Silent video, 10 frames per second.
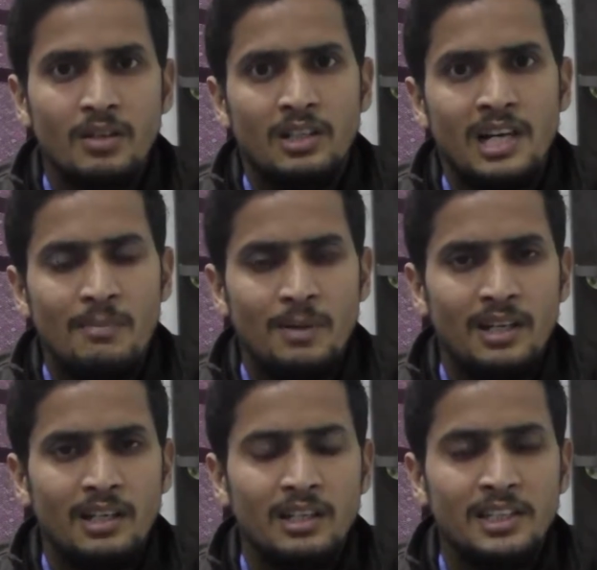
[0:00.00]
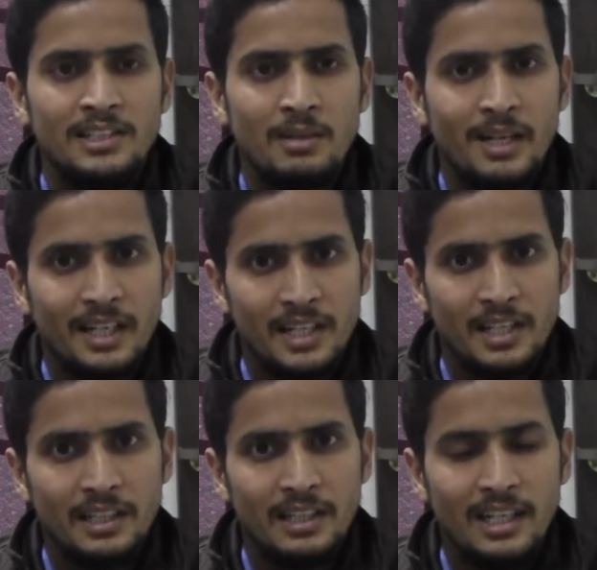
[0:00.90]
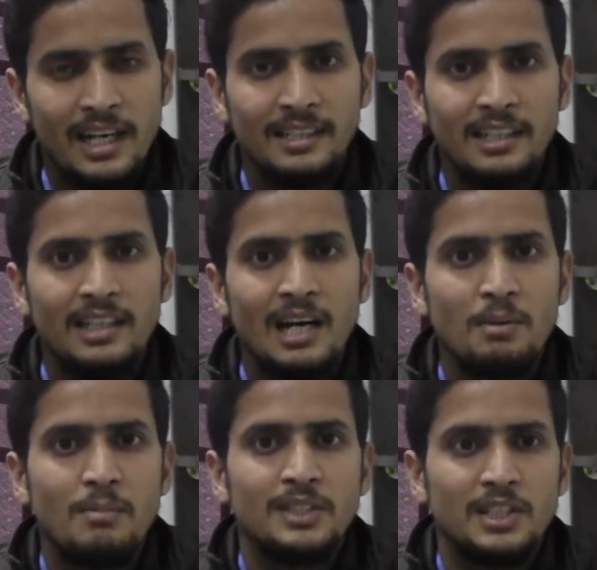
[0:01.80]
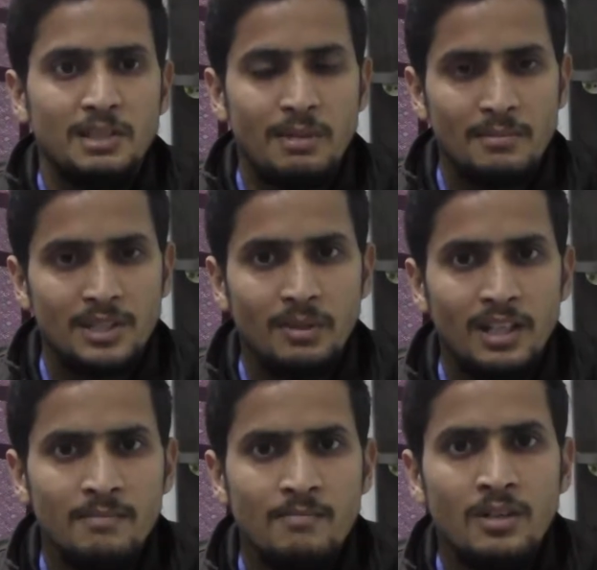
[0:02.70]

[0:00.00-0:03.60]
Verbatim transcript: यहाँ पे डिजिटल मार्केटिंग करने के लिए आया था यहाँ पे मैं शशि मैम से मिला